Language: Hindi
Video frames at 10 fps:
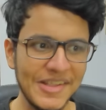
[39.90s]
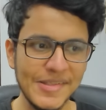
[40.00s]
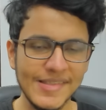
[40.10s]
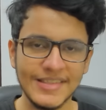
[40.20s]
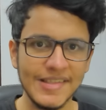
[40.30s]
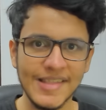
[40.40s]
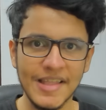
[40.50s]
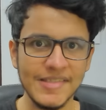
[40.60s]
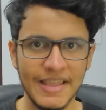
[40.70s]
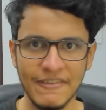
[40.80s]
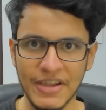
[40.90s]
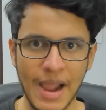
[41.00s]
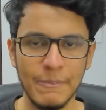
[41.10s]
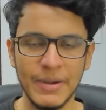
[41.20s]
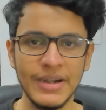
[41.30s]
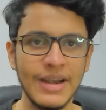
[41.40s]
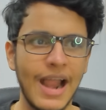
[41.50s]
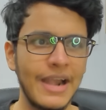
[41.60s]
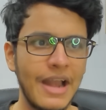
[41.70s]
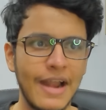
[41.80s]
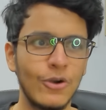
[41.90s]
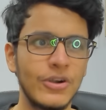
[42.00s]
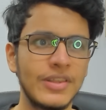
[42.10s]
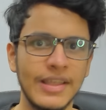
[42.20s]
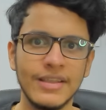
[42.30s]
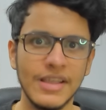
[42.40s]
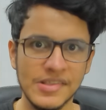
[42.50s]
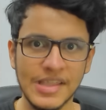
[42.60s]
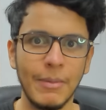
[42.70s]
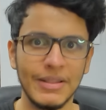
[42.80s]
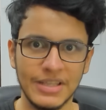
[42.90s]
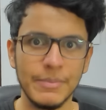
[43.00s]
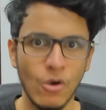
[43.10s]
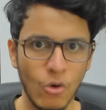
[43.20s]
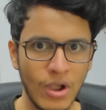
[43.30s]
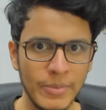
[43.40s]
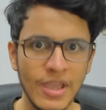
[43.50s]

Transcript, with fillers: दिस दिस हैज नेवर हैपन एंड आई डोंट थिंक इसके बाद कभी होगा भी